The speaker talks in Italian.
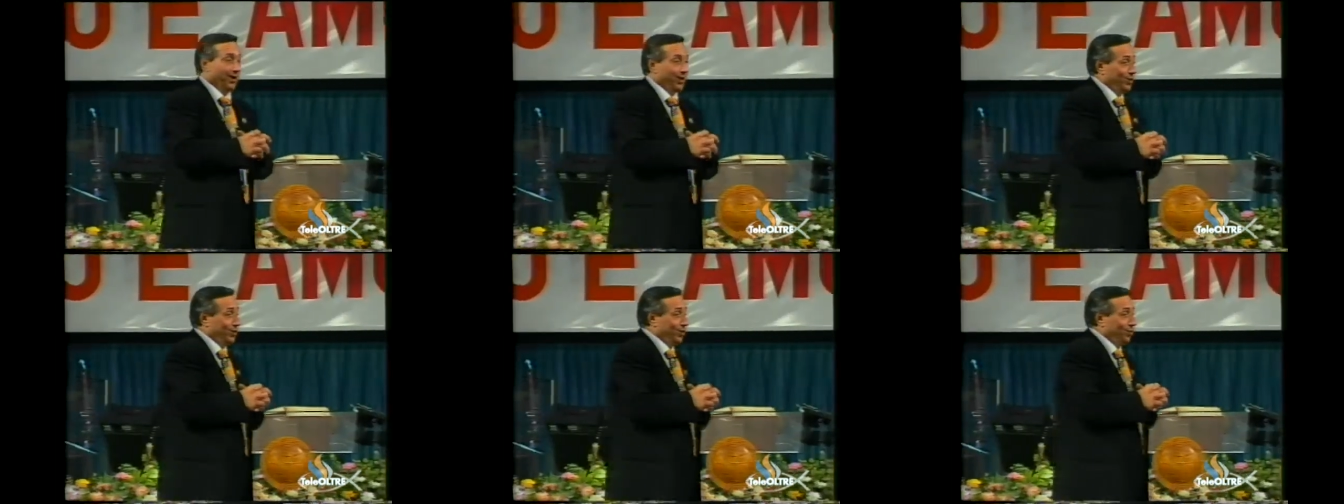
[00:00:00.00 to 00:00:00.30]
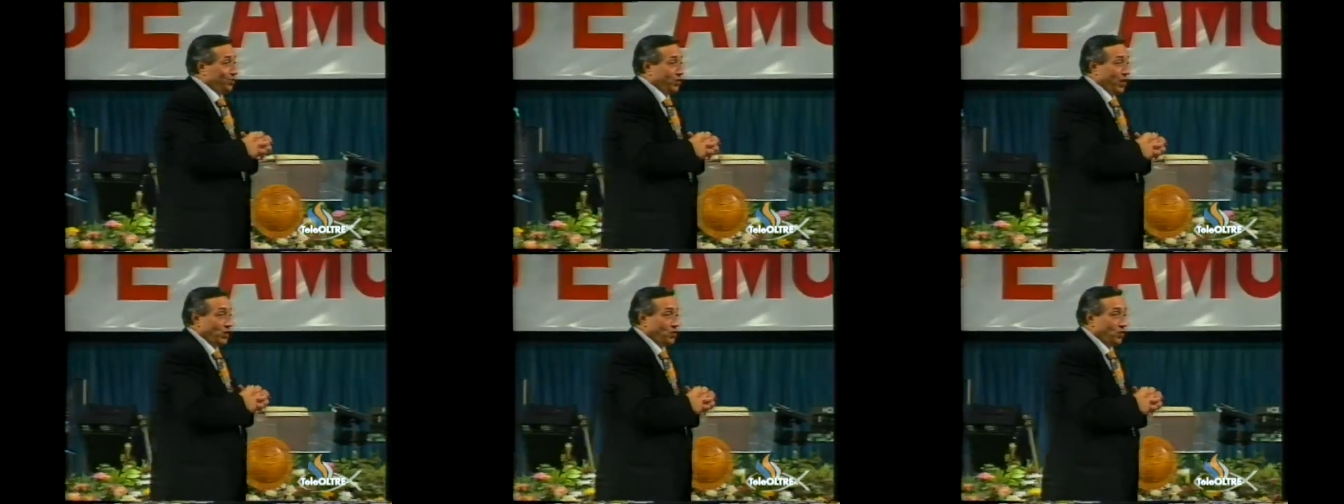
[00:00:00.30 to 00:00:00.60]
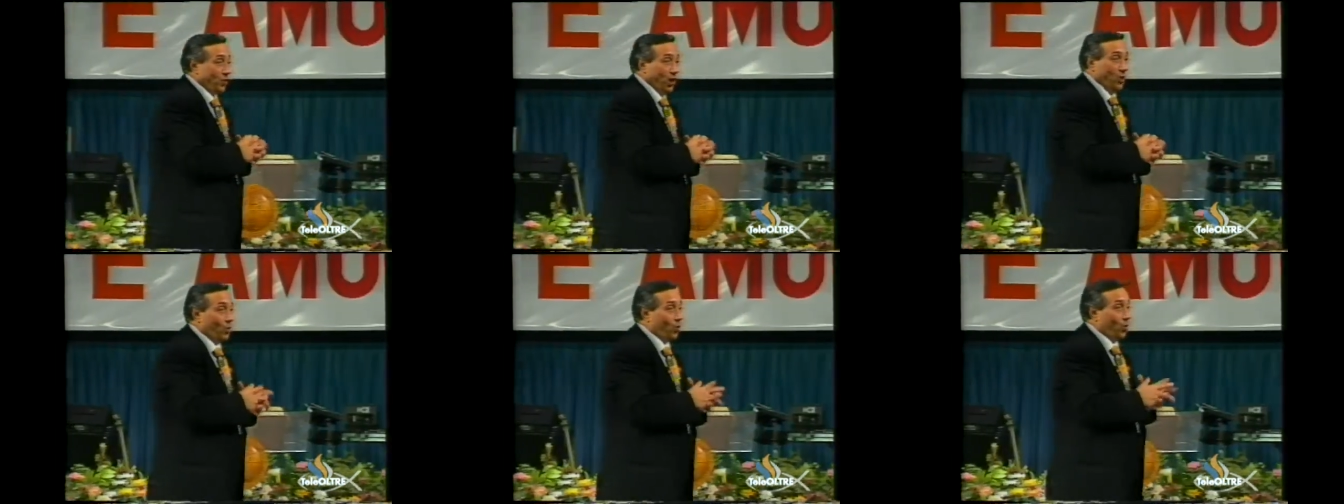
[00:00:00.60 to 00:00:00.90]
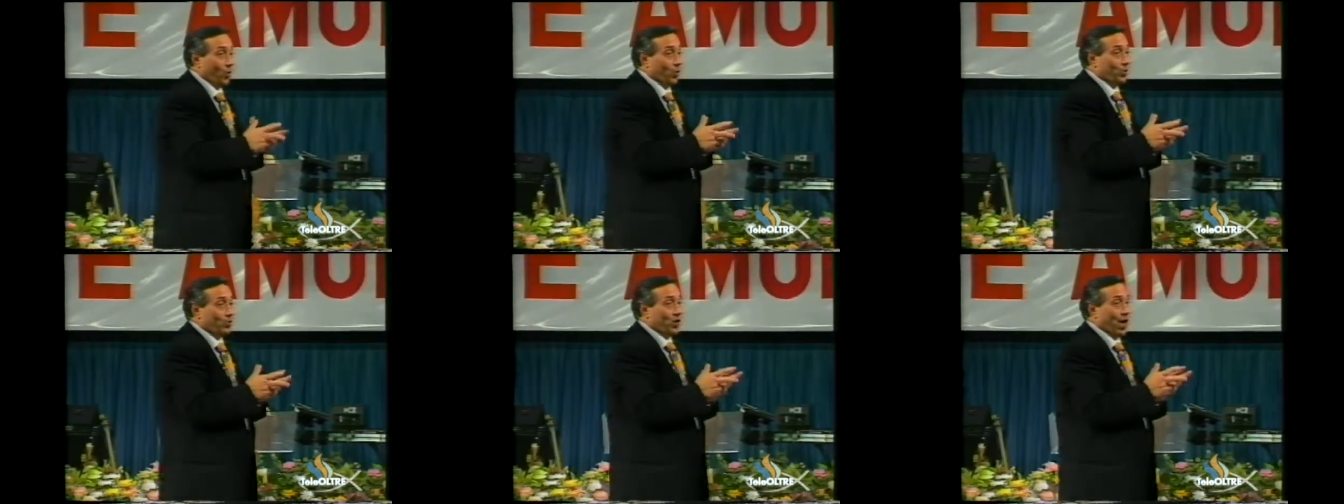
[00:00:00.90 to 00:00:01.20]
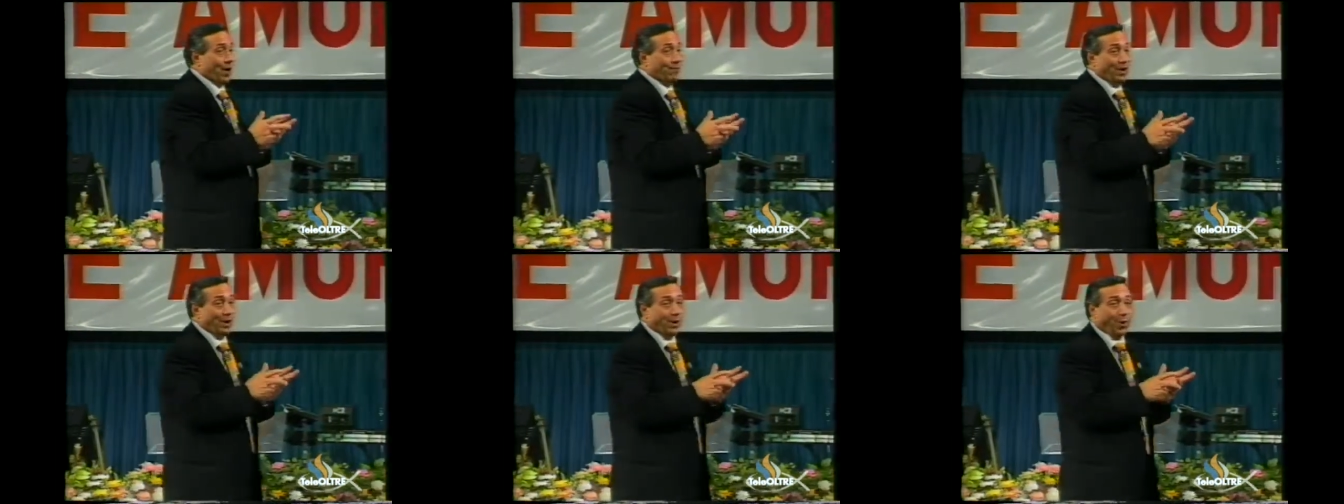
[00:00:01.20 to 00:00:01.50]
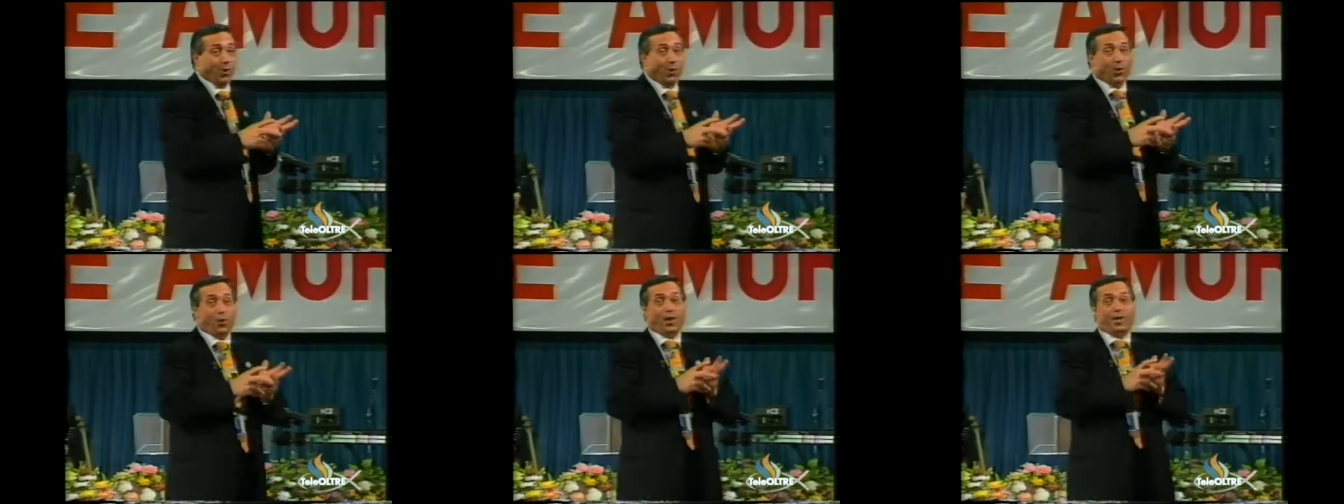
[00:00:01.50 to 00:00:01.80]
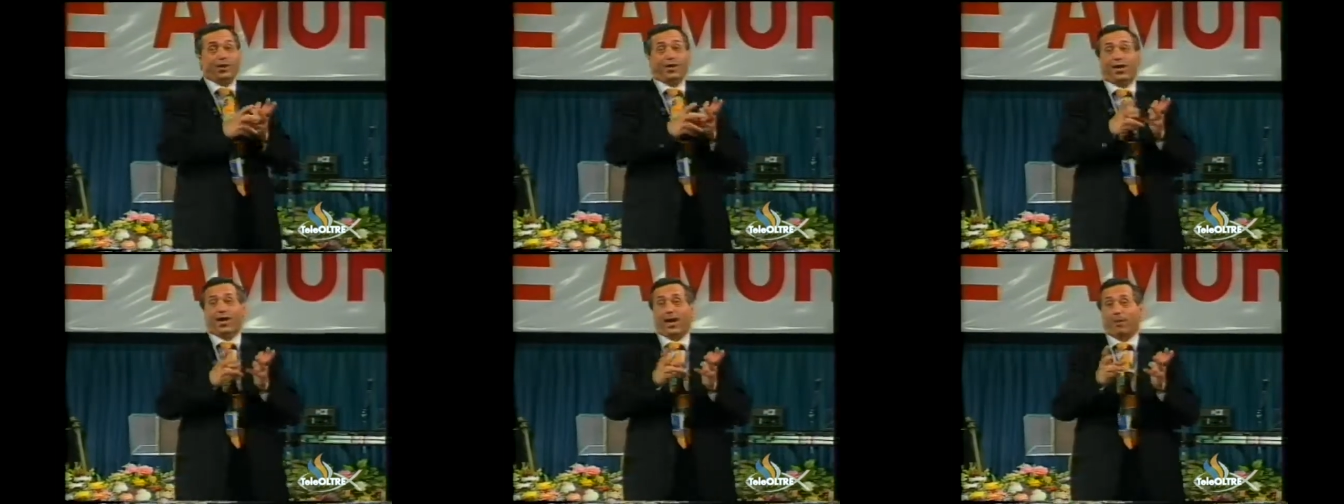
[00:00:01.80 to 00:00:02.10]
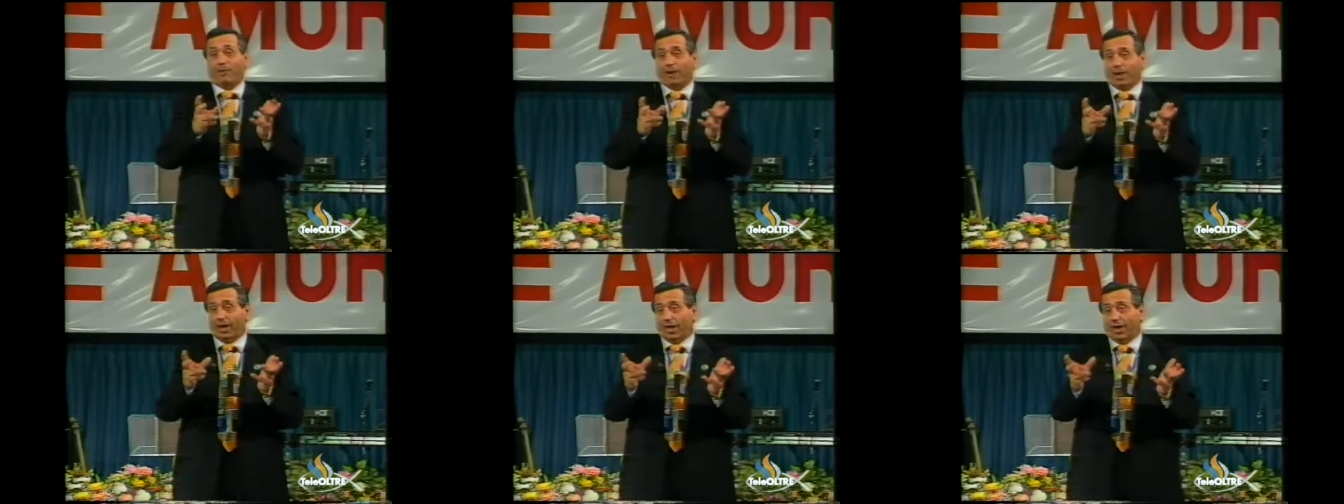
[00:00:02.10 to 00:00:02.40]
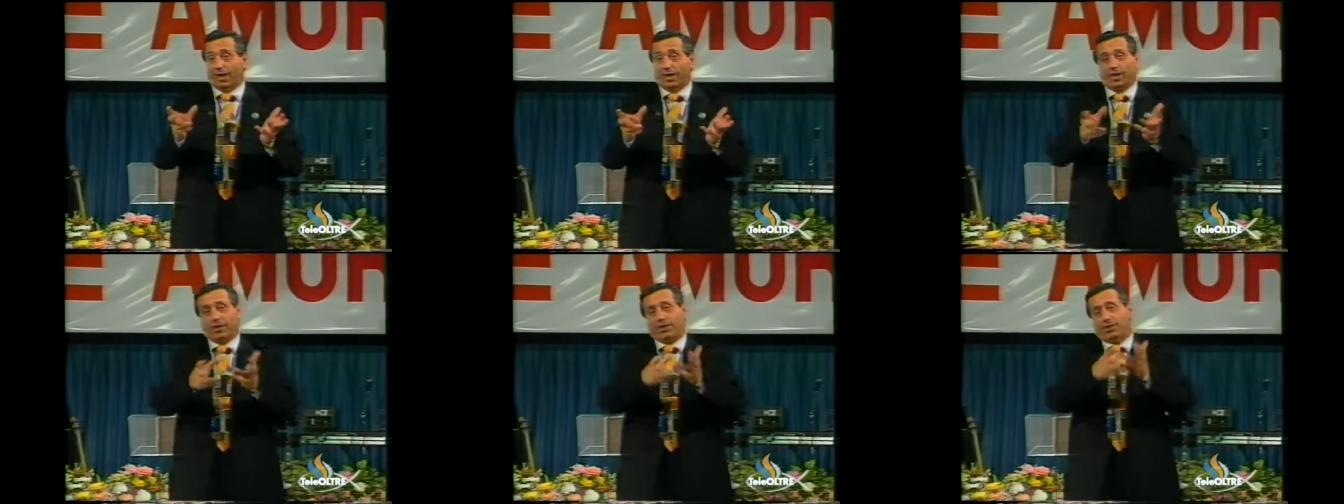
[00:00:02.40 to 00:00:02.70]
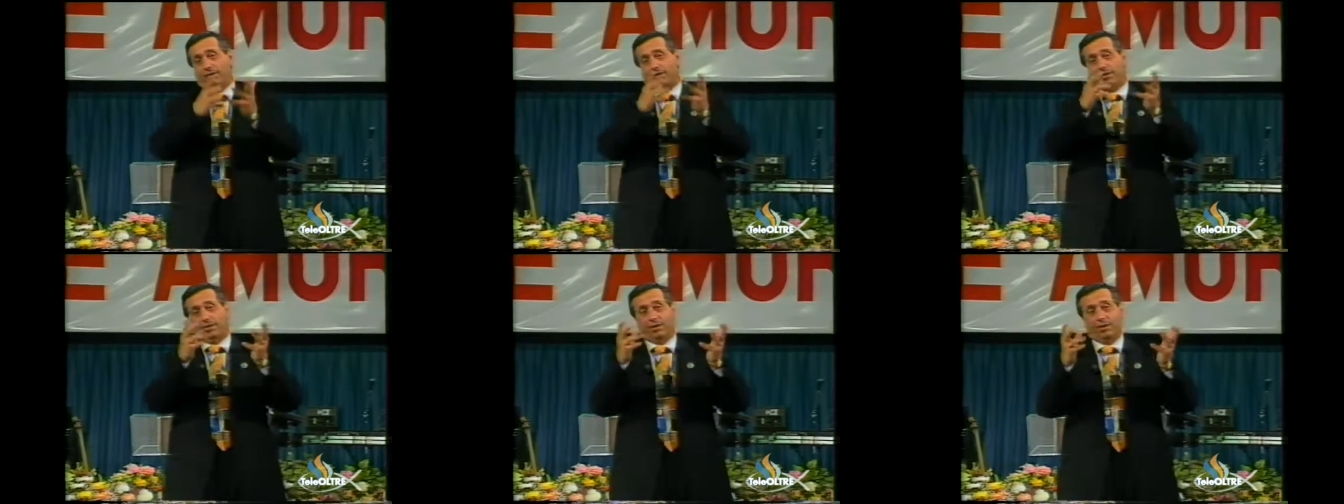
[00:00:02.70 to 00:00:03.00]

di un Gesù che non conosciamo il colore dei capelli,